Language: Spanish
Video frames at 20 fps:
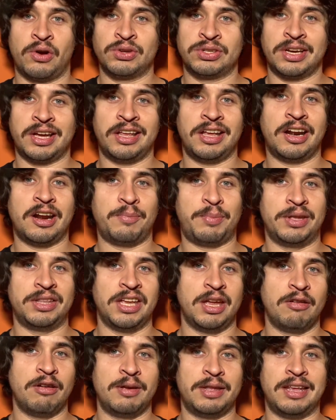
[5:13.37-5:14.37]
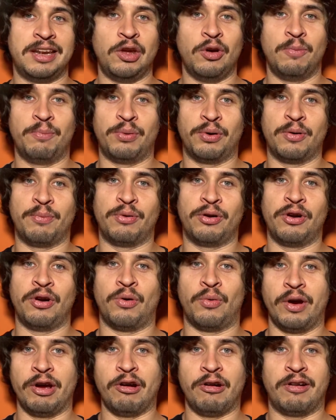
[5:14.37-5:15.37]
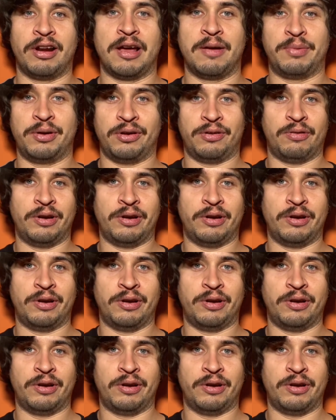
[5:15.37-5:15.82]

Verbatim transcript: Cosa que de repente ya me tenía un poco por los huevos, ¿verdad?